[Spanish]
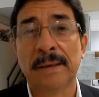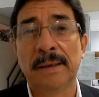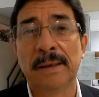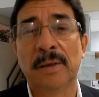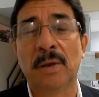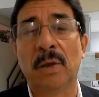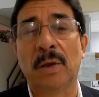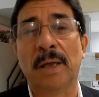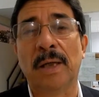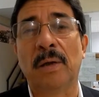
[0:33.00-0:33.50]
Y
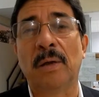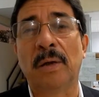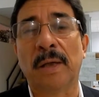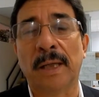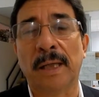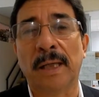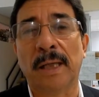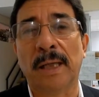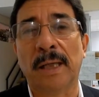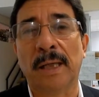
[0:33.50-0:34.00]
yo creo
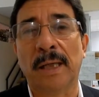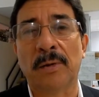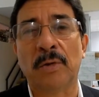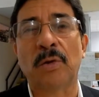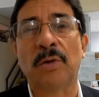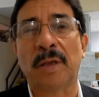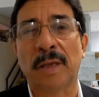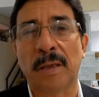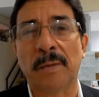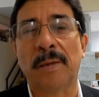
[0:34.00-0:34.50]
que eso
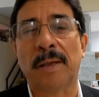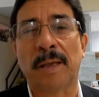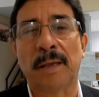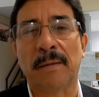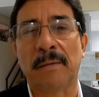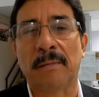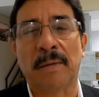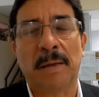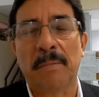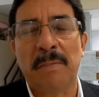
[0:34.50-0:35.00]
se
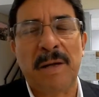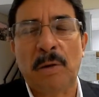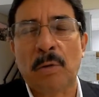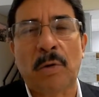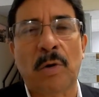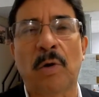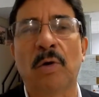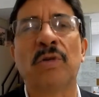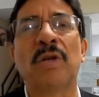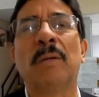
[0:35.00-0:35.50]
debe en menos
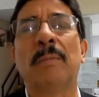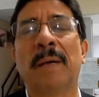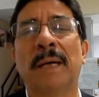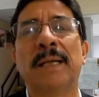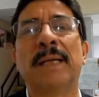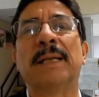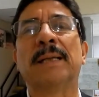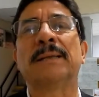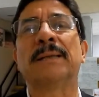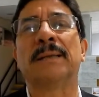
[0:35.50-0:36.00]
de dos
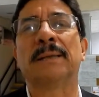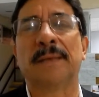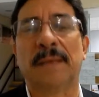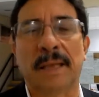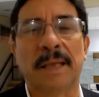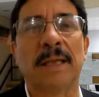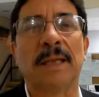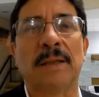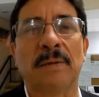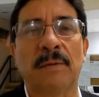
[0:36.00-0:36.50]
semanas este,
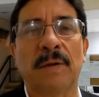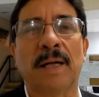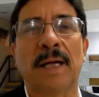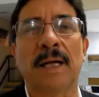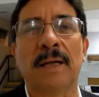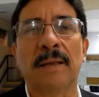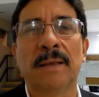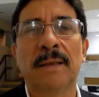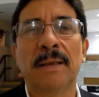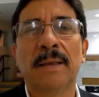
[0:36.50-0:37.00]

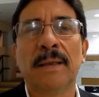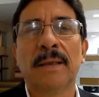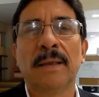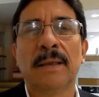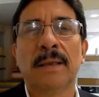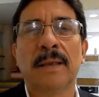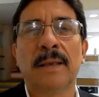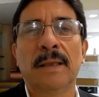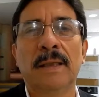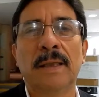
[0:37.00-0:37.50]
rectificar
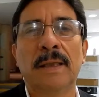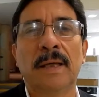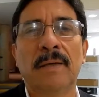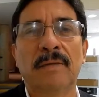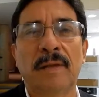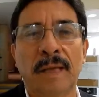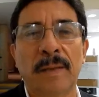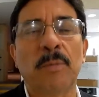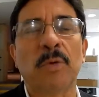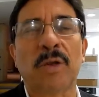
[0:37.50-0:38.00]
y
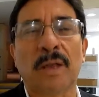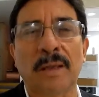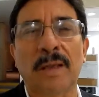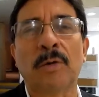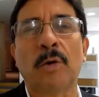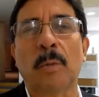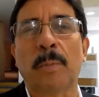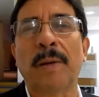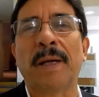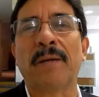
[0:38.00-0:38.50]
estaremos
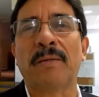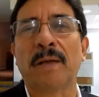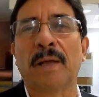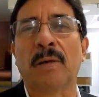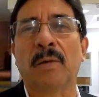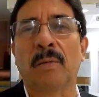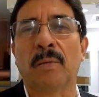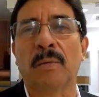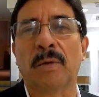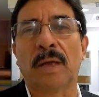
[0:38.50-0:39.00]
atentos para
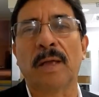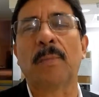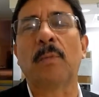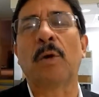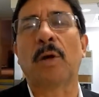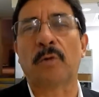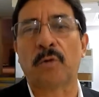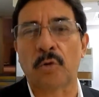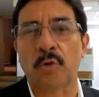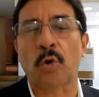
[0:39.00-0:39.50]
hacerlo. Tenemos
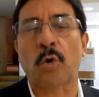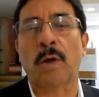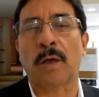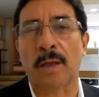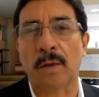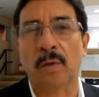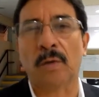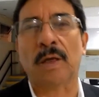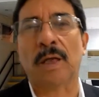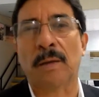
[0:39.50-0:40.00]
los ocho
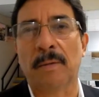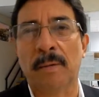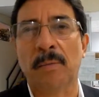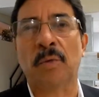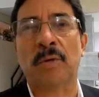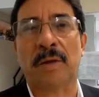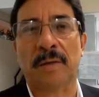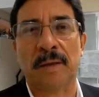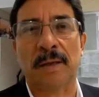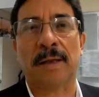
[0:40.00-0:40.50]
regidores que
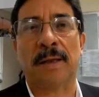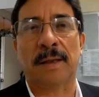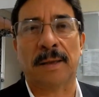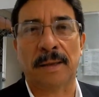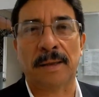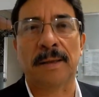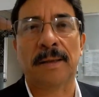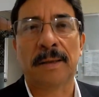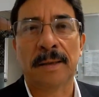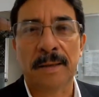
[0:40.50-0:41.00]
vamos a hacer
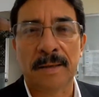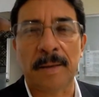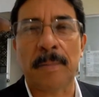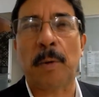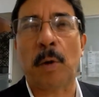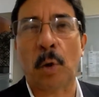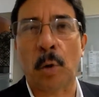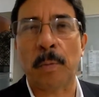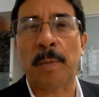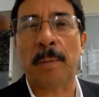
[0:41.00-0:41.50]
que se
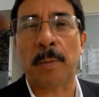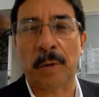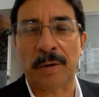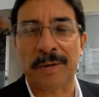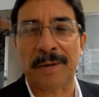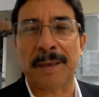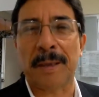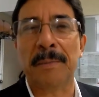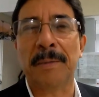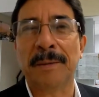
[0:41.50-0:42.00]
preocupe por
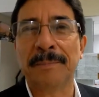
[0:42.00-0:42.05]
ese tema.